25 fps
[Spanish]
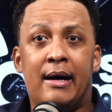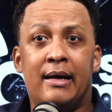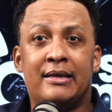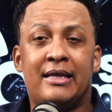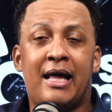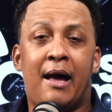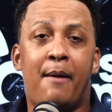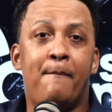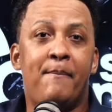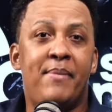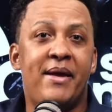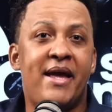
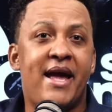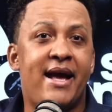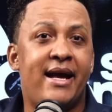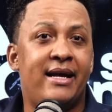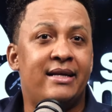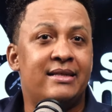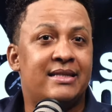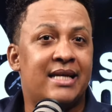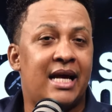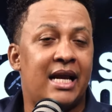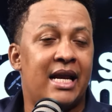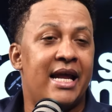
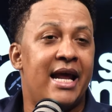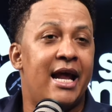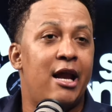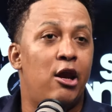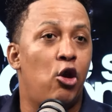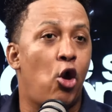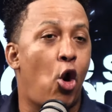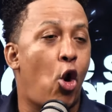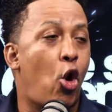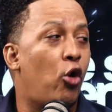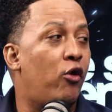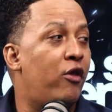también salía
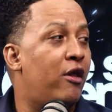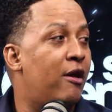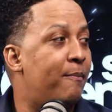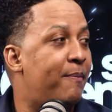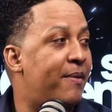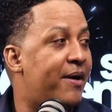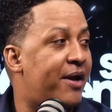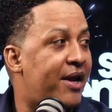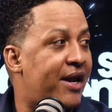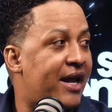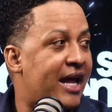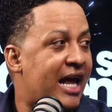el logo del
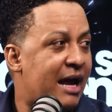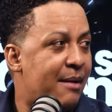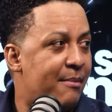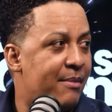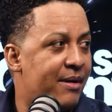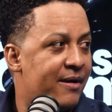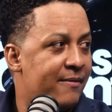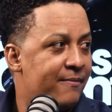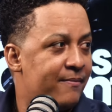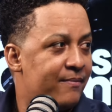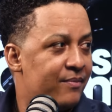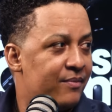
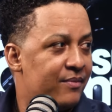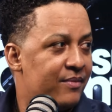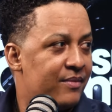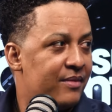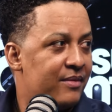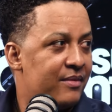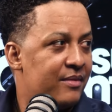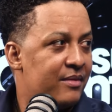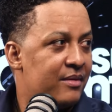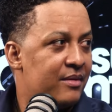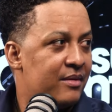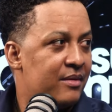PRM
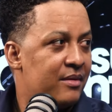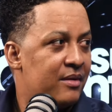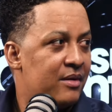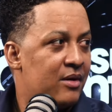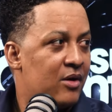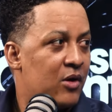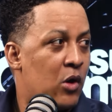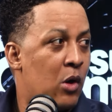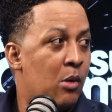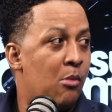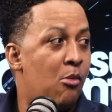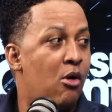
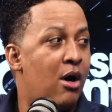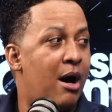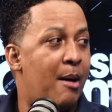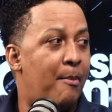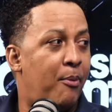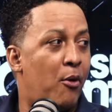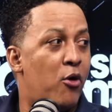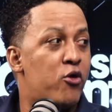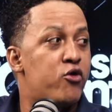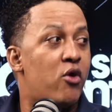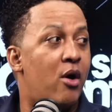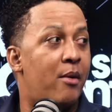como un
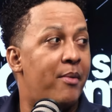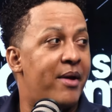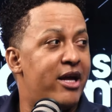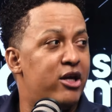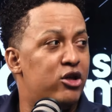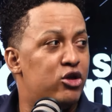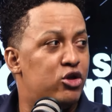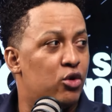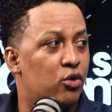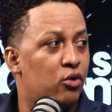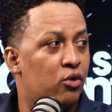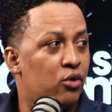apoyo a
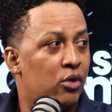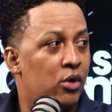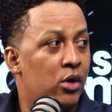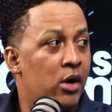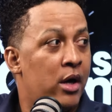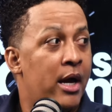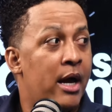Vincho.